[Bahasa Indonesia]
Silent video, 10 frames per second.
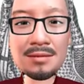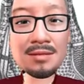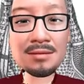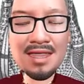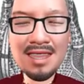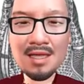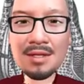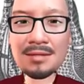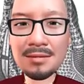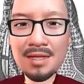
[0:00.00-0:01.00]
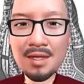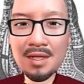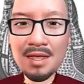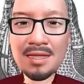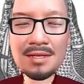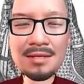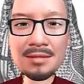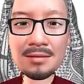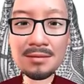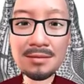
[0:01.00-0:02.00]
Toyib, catatan.
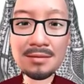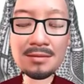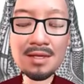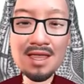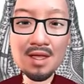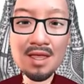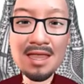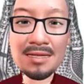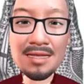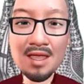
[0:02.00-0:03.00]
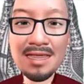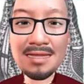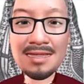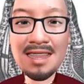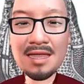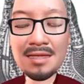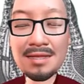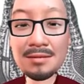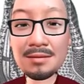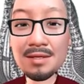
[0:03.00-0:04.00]
Dalam bahasa Indonesia,
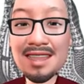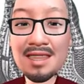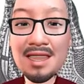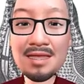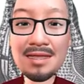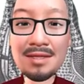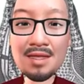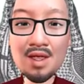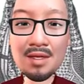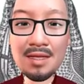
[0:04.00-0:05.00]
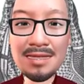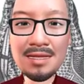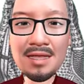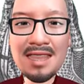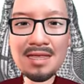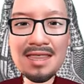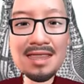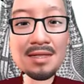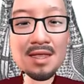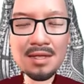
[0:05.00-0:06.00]
naat diposisikan
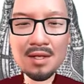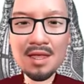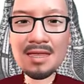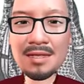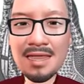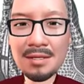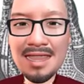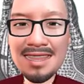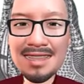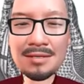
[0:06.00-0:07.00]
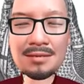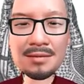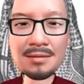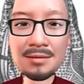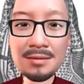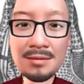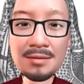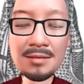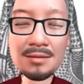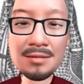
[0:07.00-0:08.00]
dengan terjemahan kata yang.
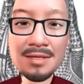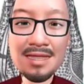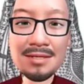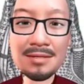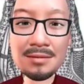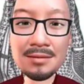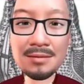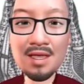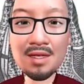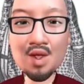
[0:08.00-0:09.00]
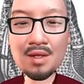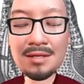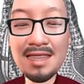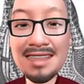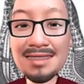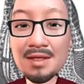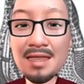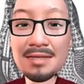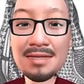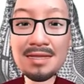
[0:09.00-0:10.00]
Ya. Kalau di
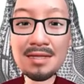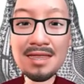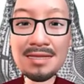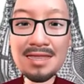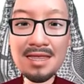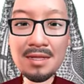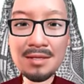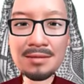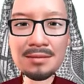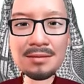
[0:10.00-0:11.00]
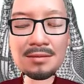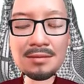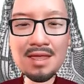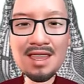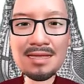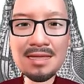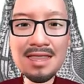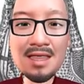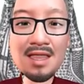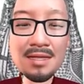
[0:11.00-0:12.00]
bahasa Indonesia,
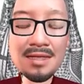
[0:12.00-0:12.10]
biasanya